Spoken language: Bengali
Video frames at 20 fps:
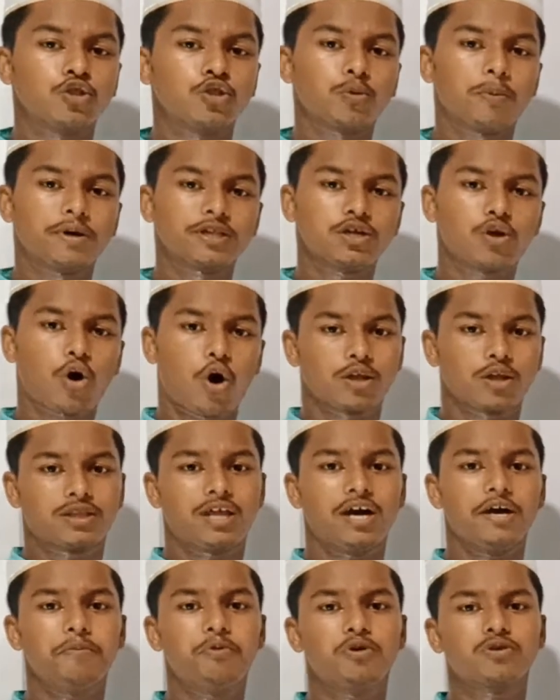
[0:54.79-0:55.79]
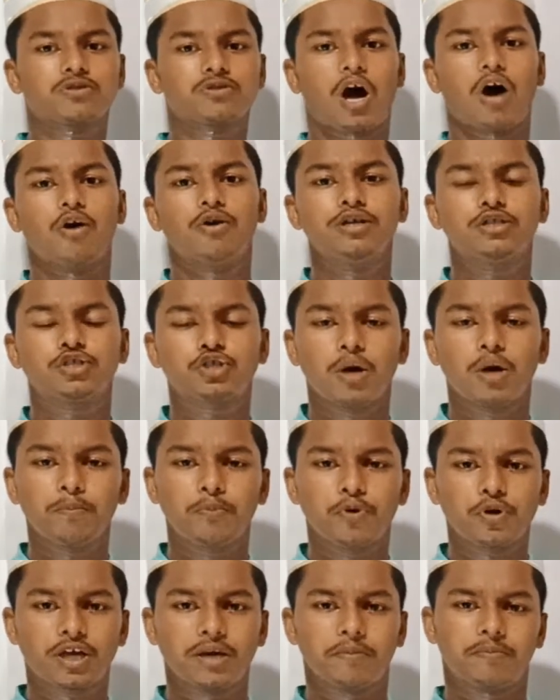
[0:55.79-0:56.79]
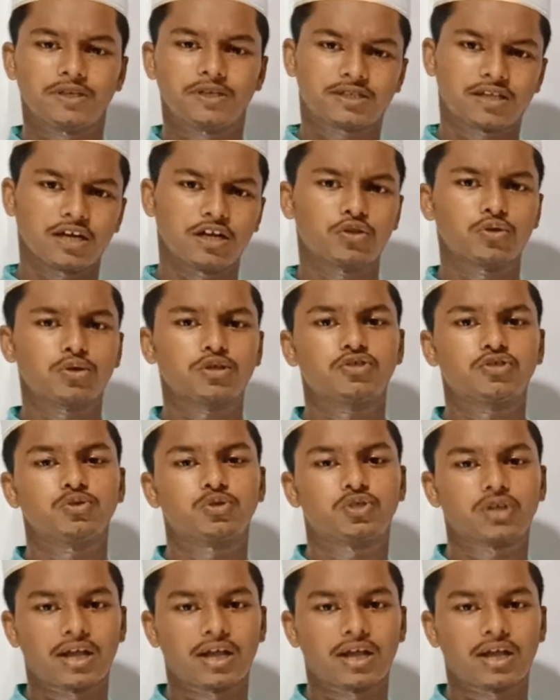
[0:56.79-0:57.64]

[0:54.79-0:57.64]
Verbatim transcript: তোমাদের অধ্যায় এবং তাওহিদ সম্পর্কে বিস্তারিত কিছু